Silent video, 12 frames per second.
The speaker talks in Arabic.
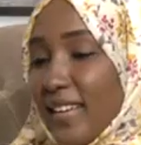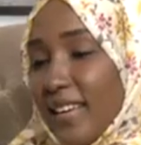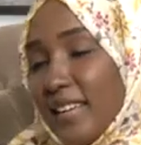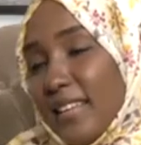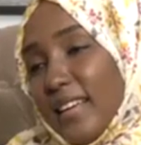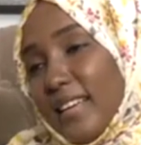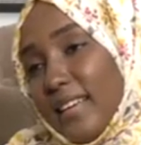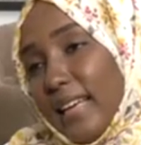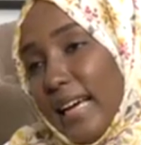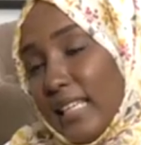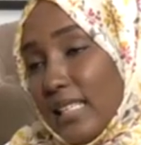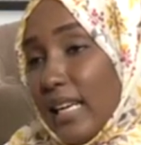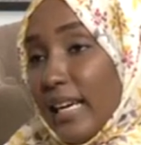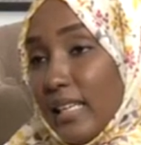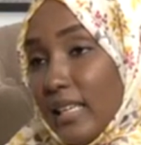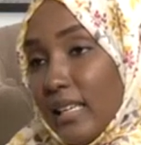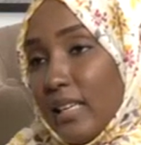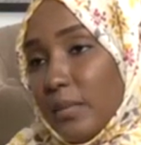الحاجه
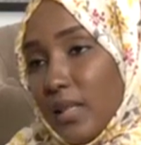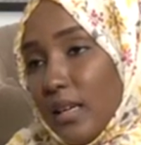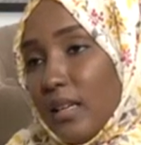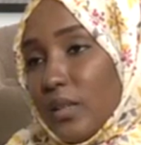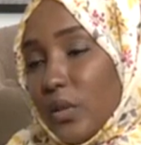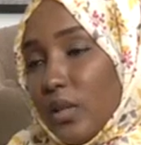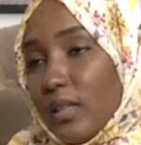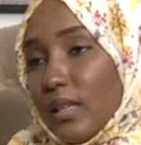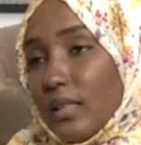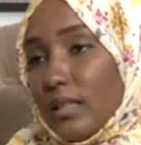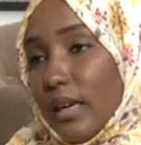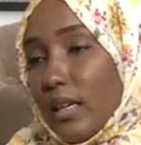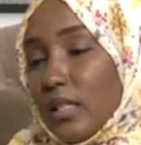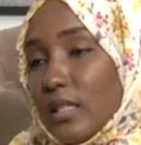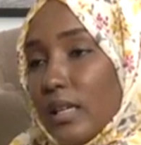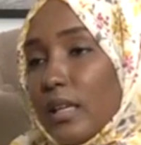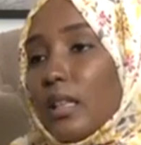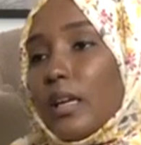الحقيقيه اللي بتخلي الزول يتخطى حاجه
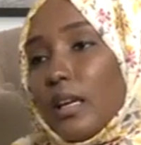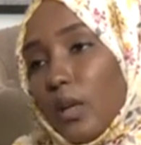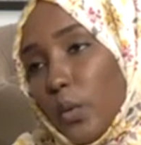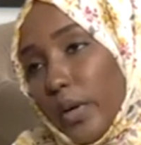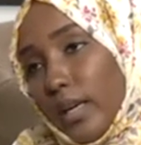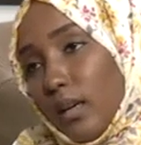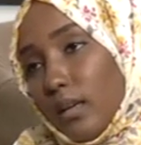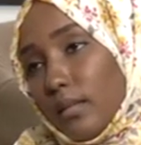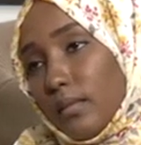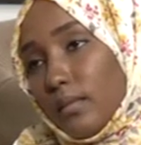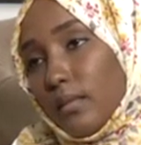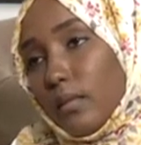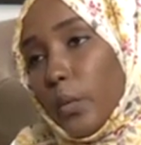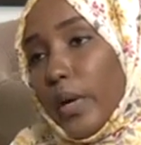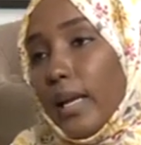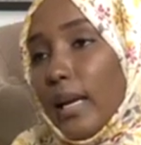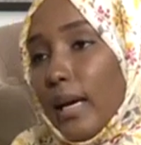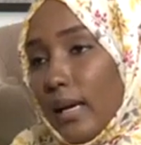زي كده هي الوعي
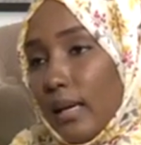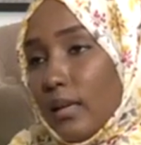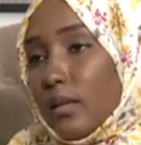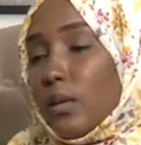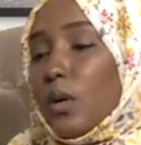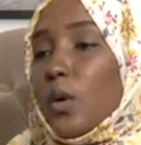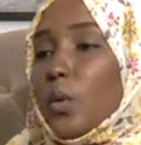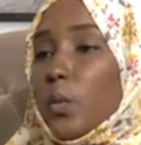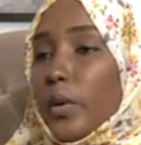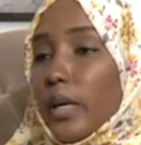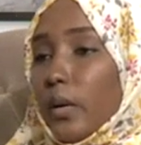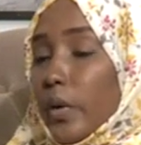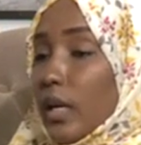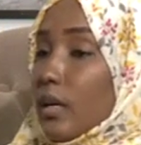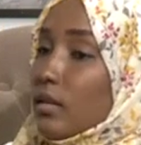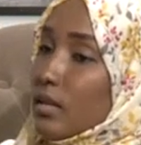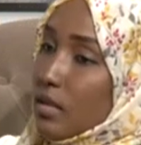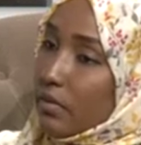وعي الاهل أه. وعيك
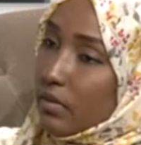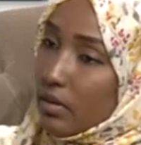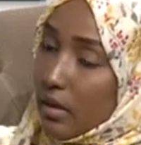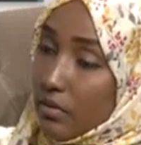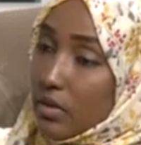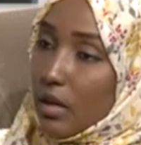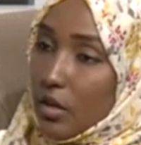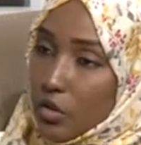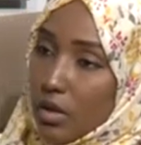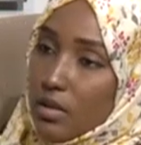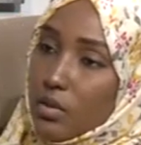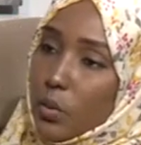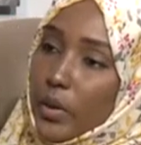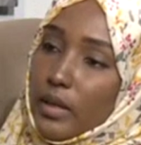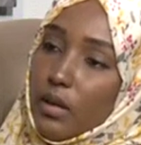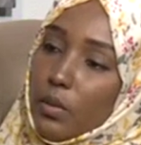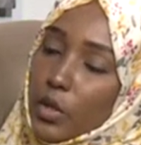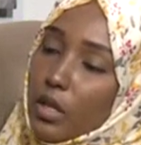انت نفسك كشخص
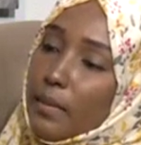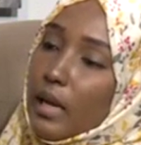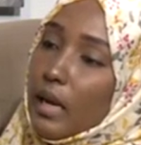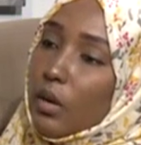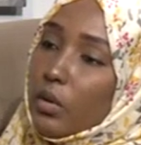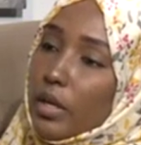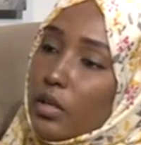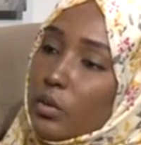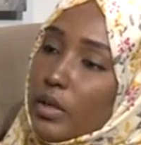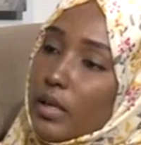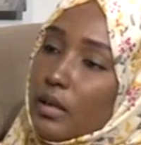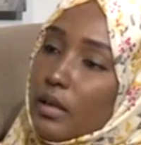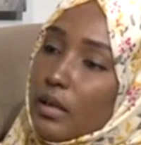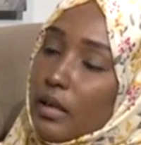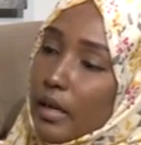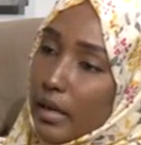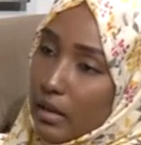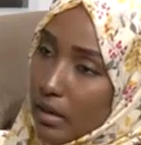وعي المجتمع اللي حولك انه يا اخي
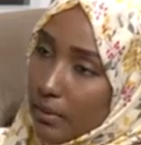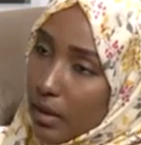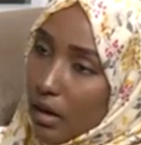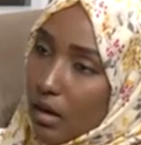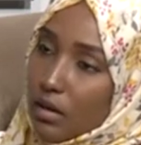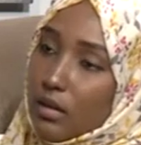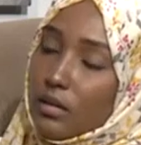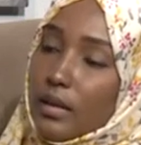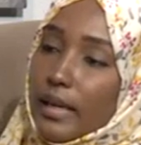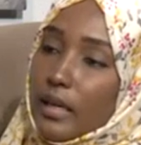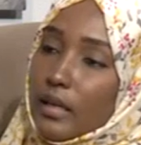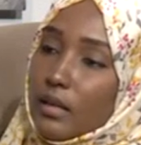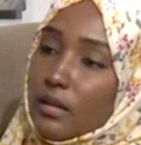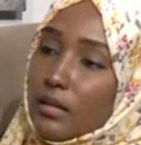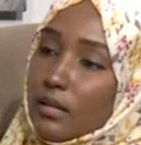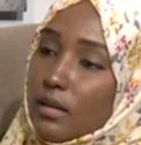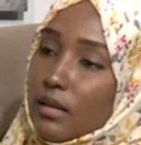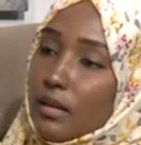هي اي نعم اعاقه
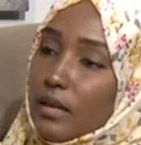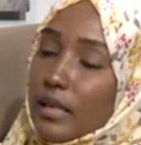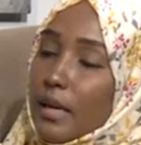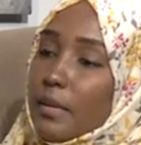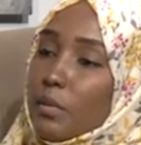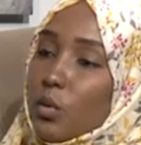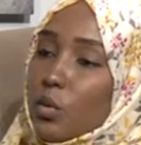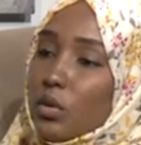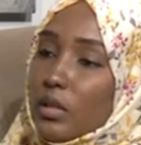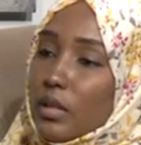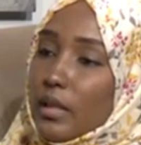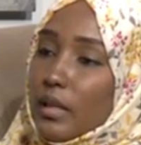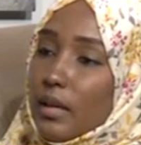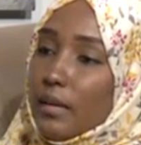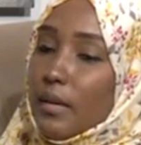لكن دايما بقول ان هي